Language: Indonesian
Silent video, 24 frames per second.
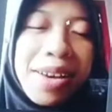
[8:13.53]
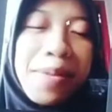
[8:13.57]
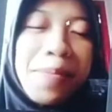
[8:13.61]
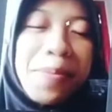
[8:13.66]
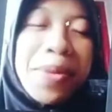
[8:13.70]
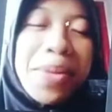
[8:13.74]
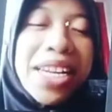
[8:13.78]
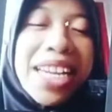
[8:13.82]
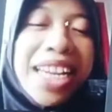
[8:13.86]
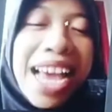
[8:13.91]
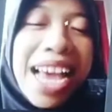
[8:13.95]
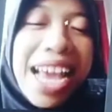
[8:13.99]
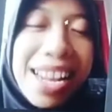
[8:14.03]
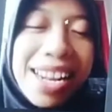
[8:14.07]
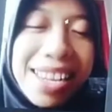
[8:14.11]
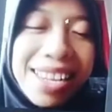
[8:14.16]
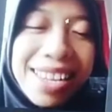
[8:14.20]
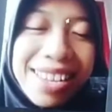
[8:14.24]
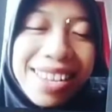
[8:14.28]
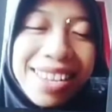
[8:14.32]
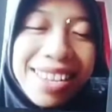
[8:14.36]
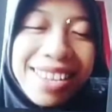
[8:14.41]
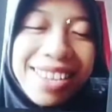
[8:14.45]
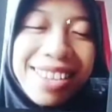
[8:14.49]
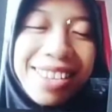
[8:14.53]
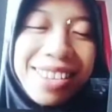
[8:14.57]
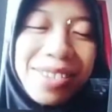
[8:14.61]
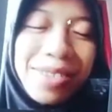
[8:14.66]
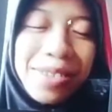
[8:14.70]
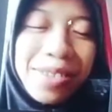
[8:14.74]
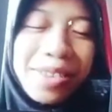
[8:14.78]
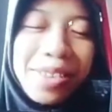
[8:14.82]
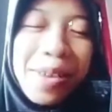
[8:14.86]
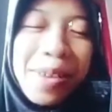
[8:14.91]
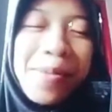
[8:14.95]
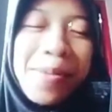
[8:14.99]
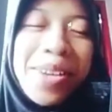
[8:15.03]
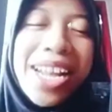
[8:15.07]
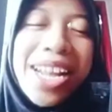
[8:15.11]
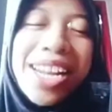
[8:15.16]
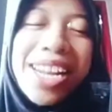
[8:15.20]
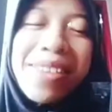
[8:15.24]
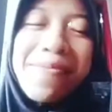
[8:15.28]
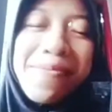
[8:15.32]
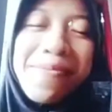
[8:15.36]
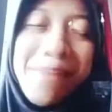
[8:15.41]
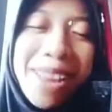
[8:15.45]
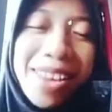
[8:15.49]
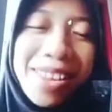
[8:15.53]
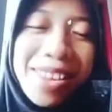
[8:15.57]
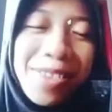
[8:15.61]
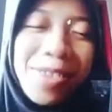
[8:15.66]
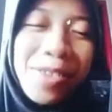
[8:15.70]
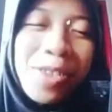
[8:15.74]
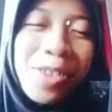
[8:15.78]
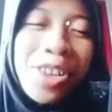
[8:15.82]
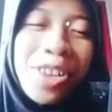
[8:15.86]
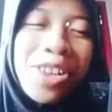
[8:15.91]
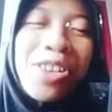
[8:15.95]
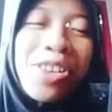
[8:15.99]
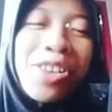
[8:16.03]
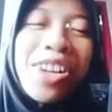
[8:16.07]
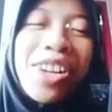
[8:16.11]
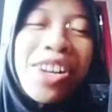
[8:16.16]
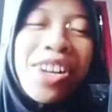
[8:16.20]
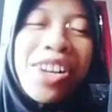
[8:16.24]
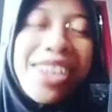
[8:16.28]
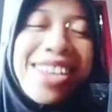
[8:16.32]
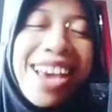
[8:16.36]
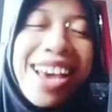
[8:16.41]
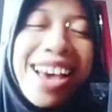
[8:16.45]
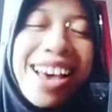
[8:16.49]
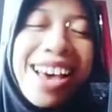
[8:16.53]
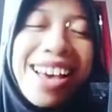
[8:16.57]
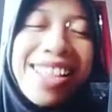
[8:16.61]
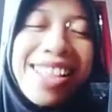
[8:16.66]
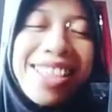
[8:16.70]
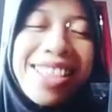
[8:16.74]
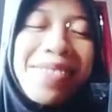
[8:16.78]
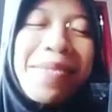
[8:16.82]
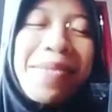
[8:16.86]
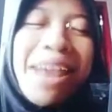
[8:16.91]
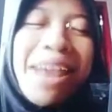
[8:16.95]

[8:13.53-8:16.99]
medali khususnya medali emas untuk Indonesia terima